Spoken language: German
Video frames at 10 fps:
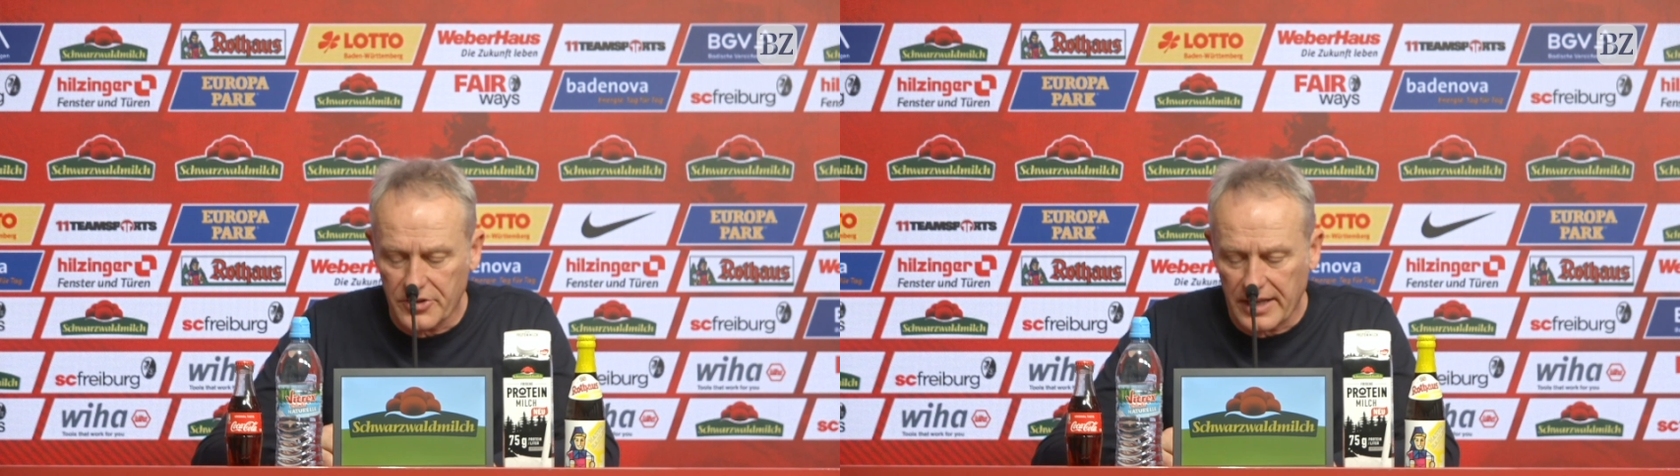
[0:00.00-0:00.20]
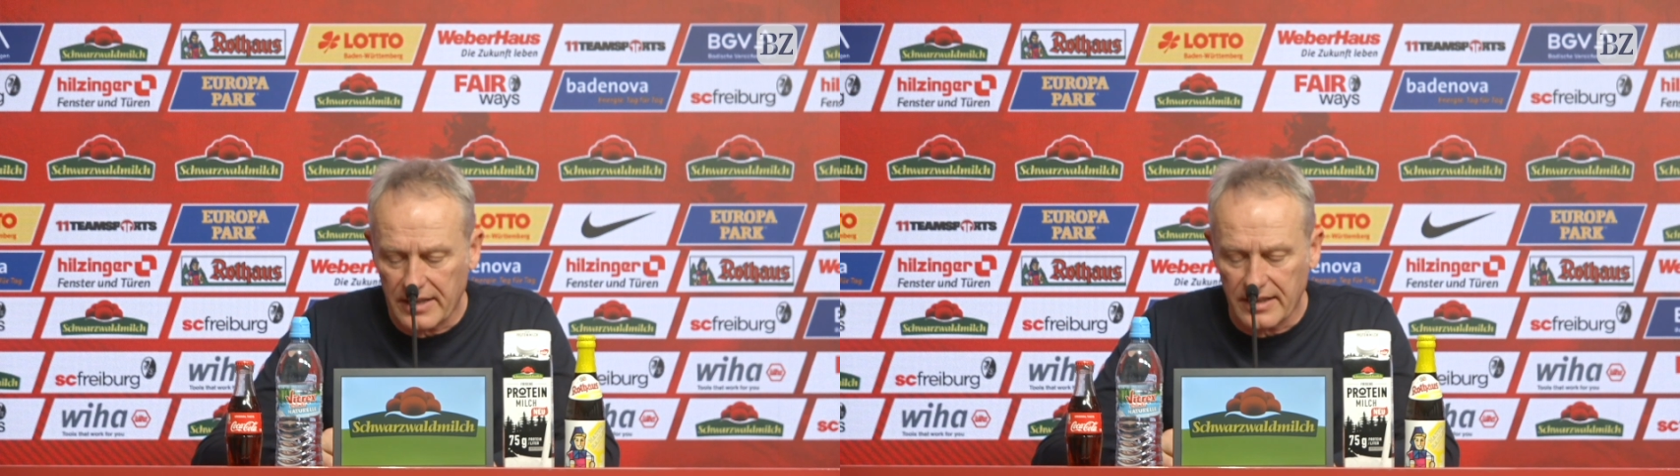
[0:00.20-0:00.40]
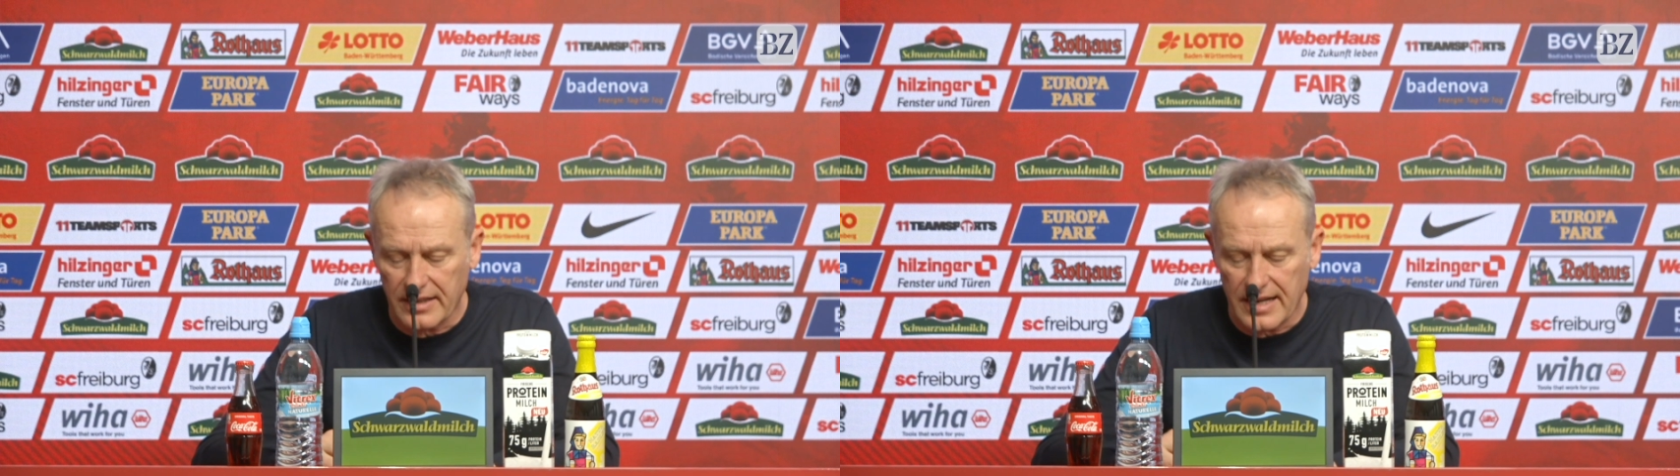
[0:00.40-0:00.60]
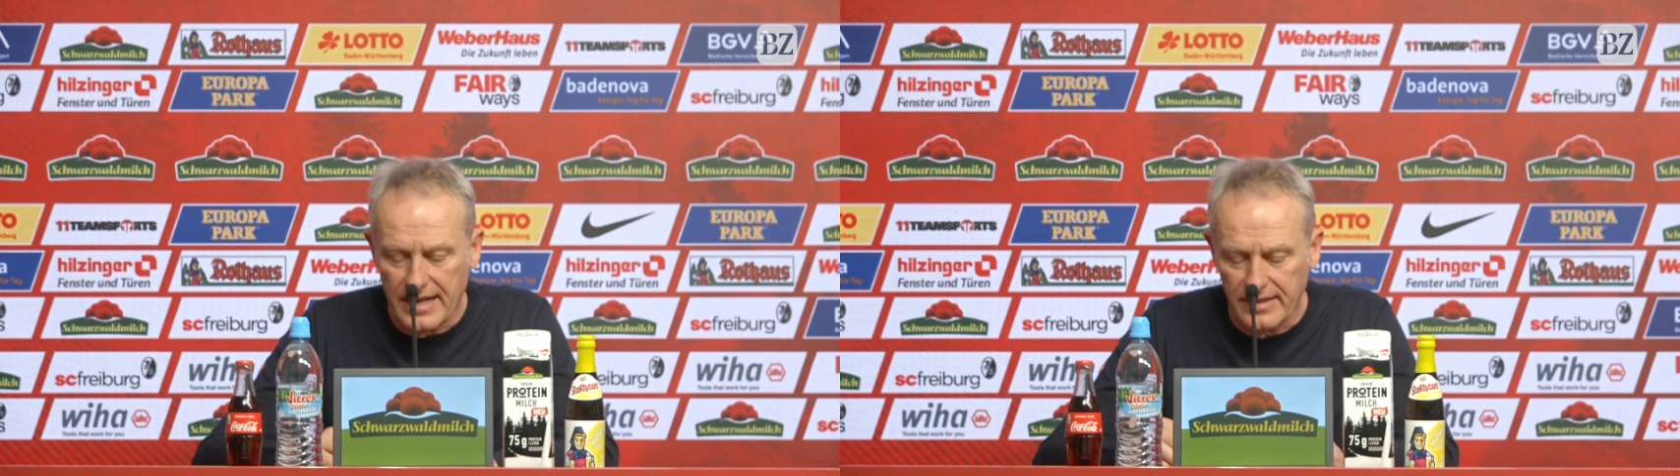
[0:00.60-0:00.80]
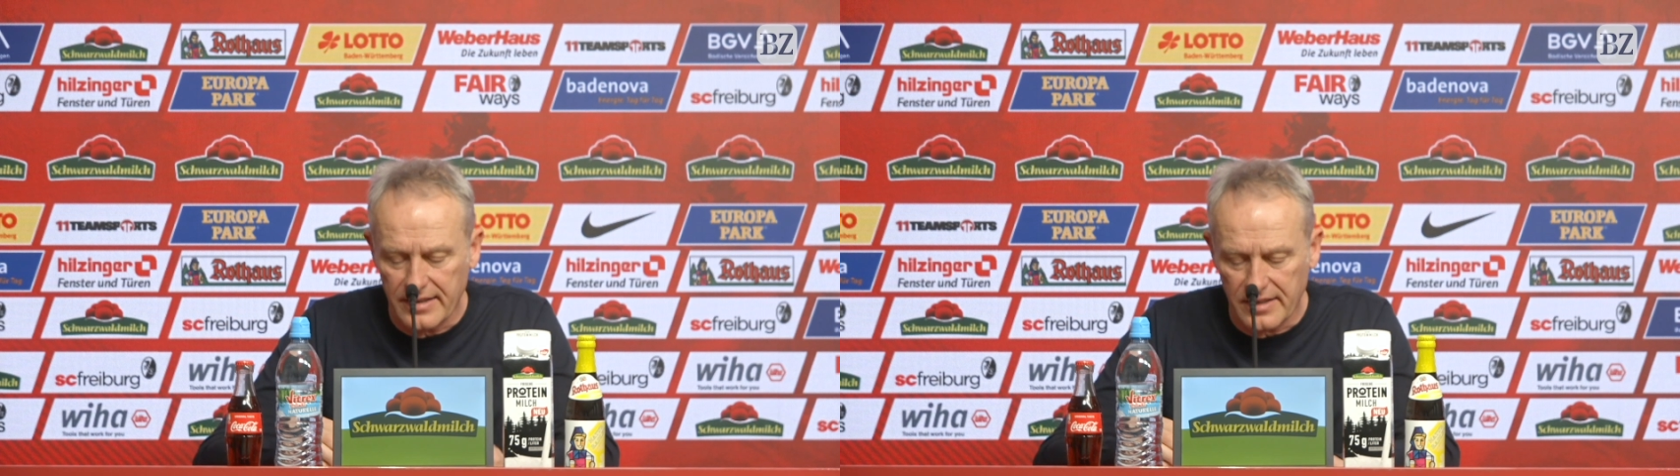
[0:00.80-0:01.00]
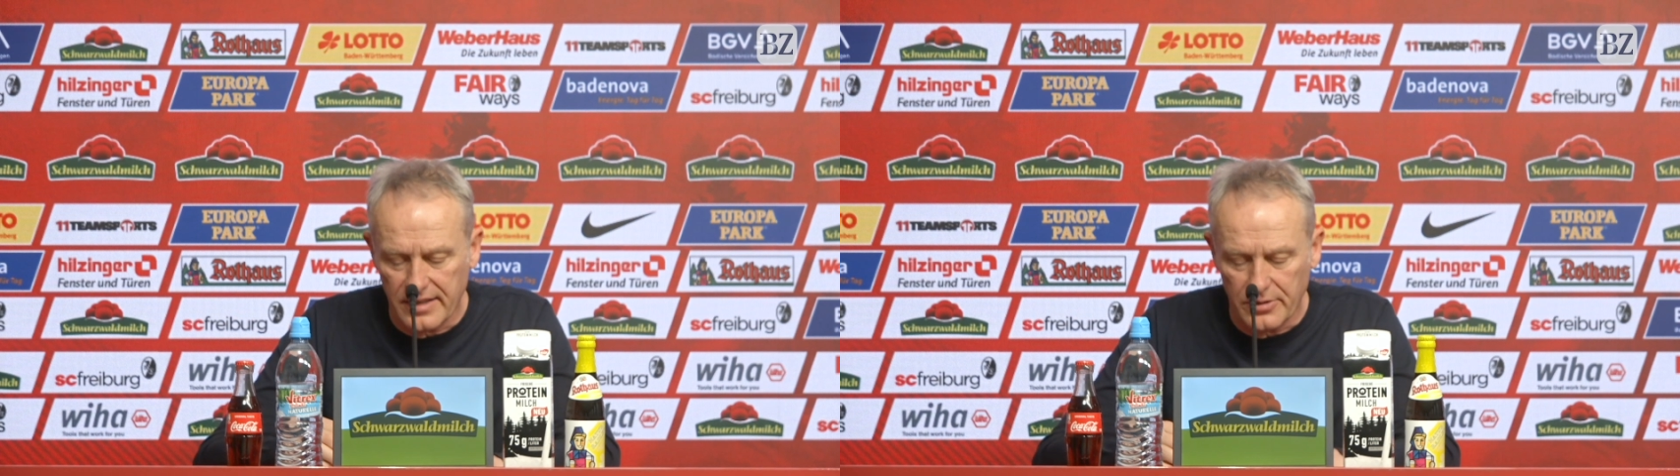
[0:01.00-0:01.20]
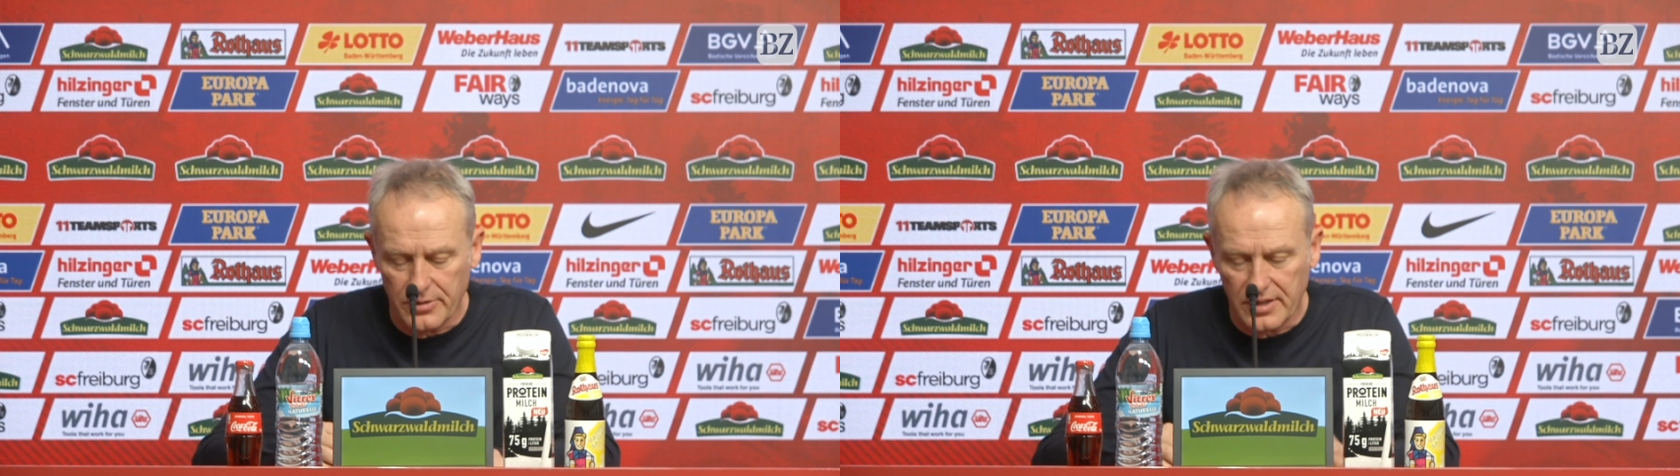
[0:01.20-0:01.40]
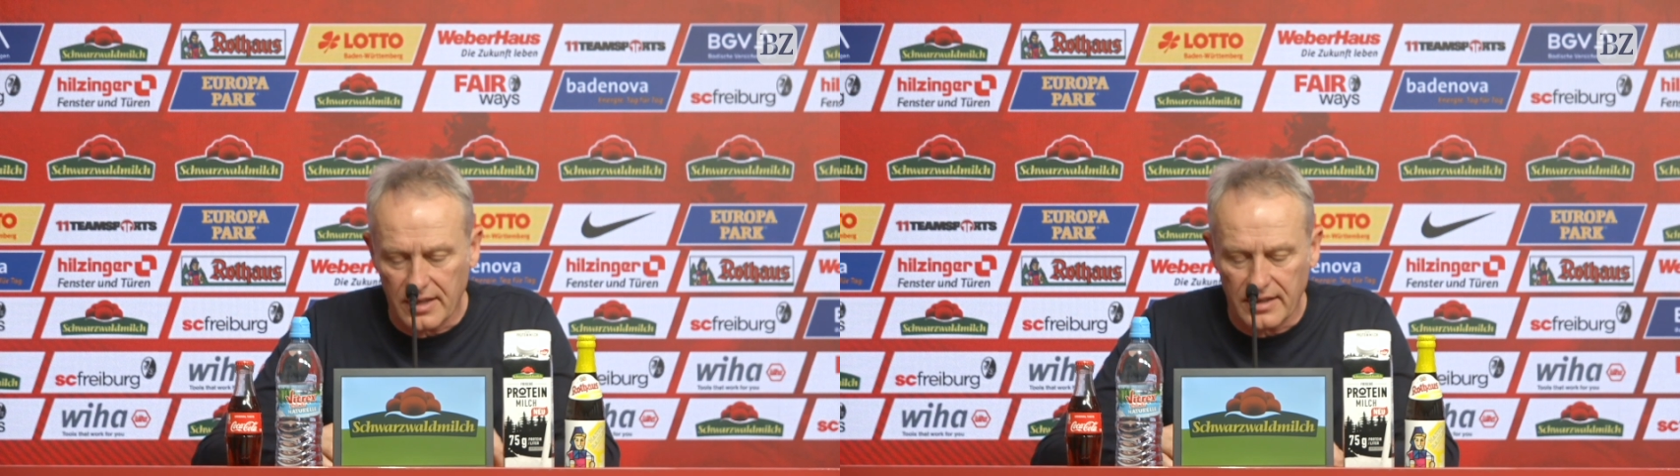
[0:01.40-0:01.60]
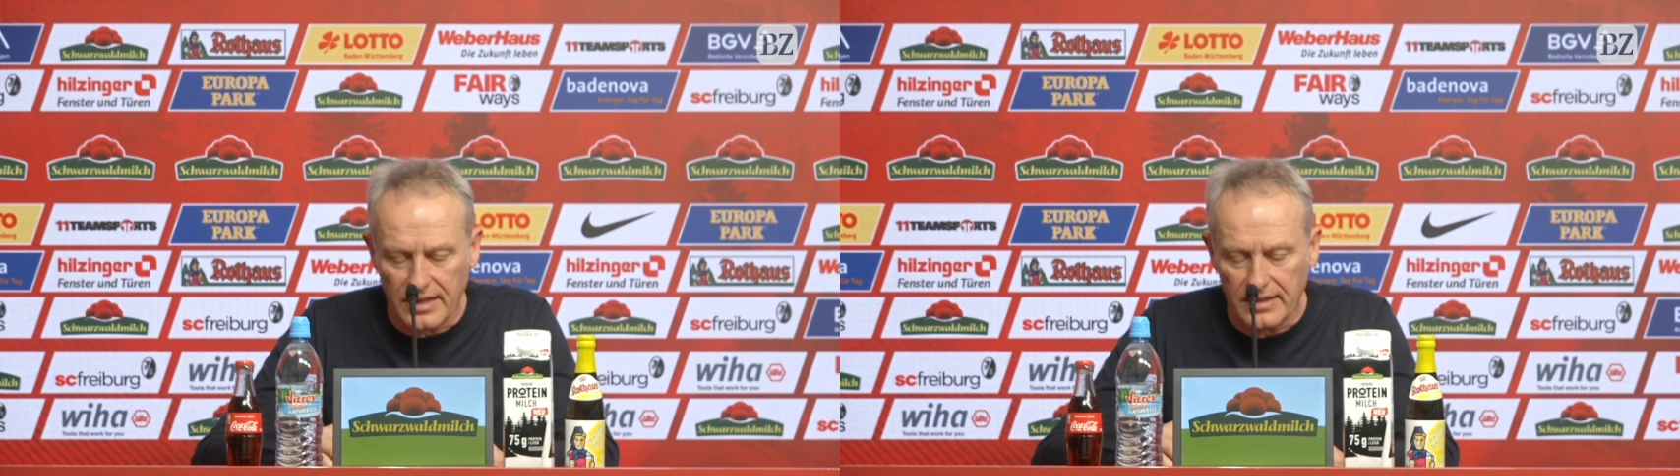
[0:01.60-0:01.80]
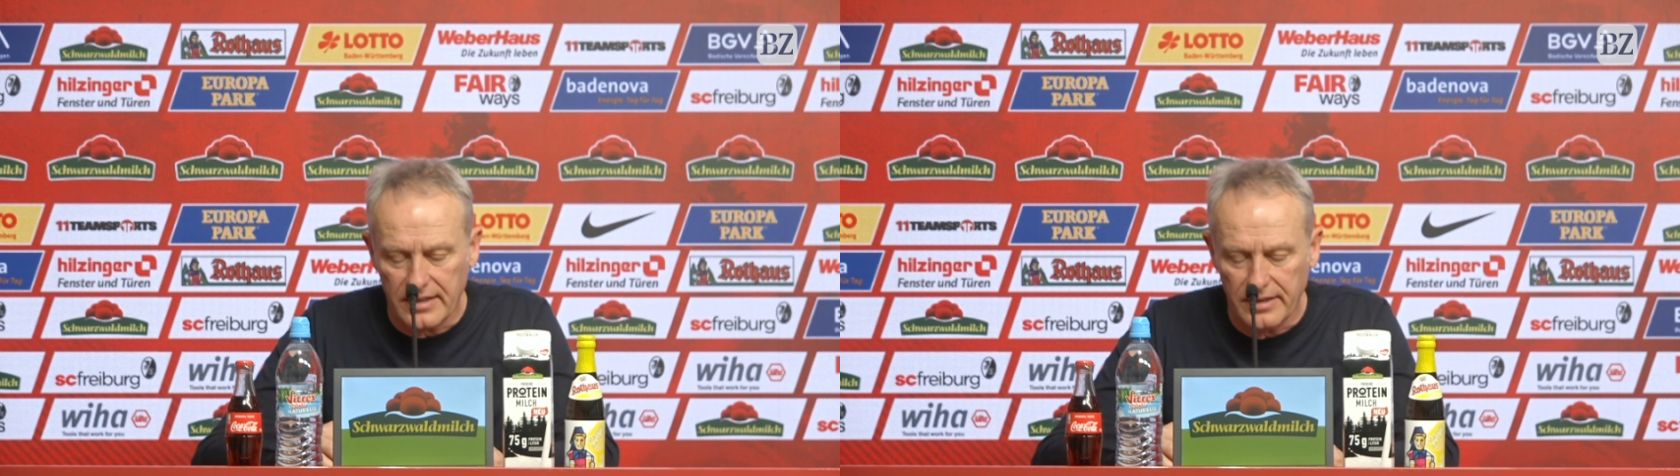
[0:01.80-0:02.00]
schreckliche Ereignisse, die uns dann
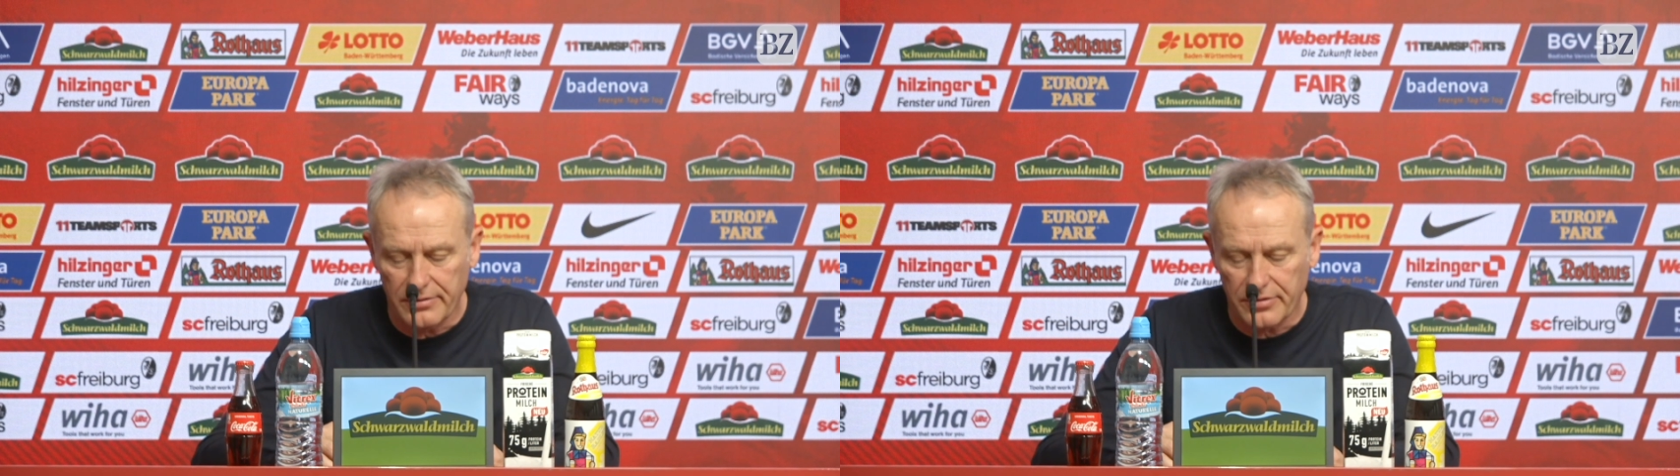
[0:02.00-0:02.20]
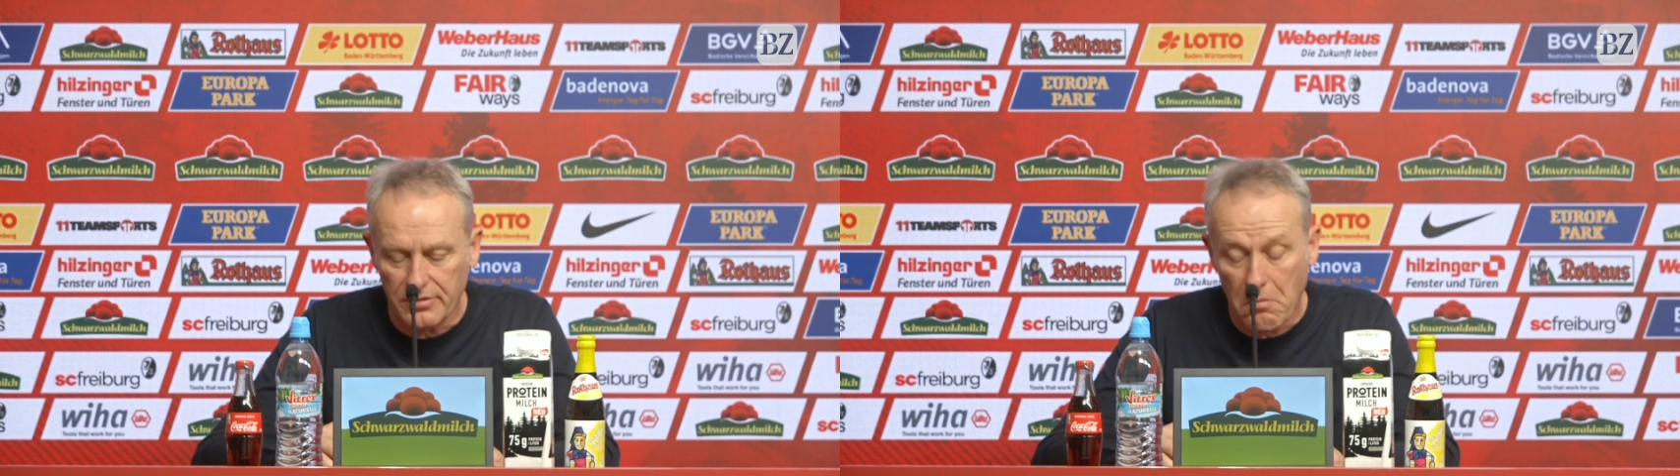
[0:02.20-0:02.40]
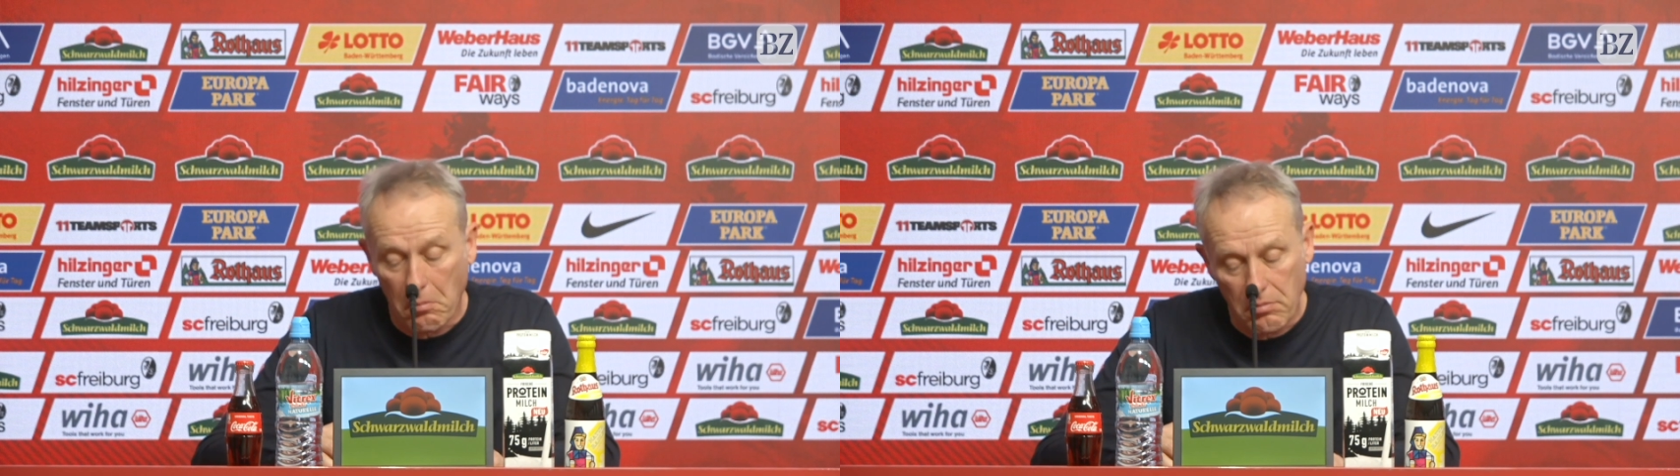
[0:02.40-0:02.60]
relativ,